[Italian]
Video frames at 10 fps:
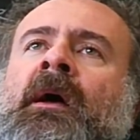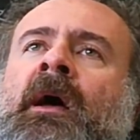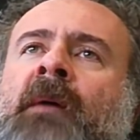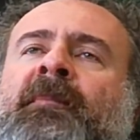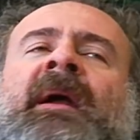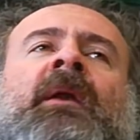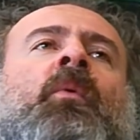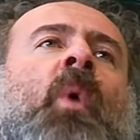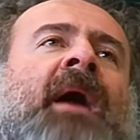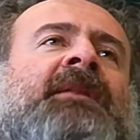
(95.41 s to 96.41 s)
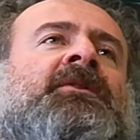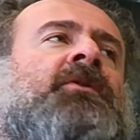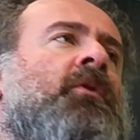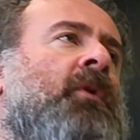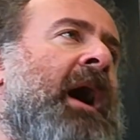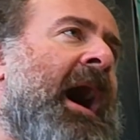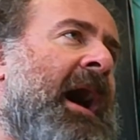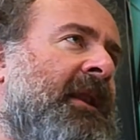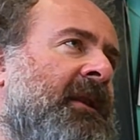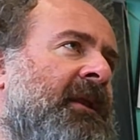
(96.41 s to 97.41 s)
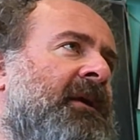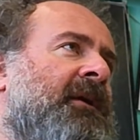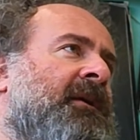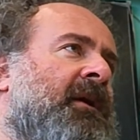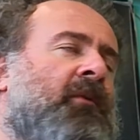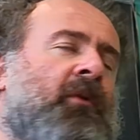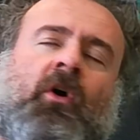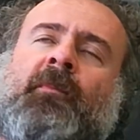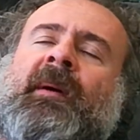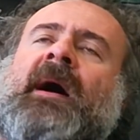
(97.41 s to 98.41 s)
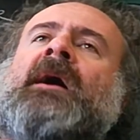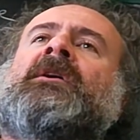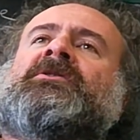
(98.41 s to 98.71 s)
eh, per quattro anni in Europa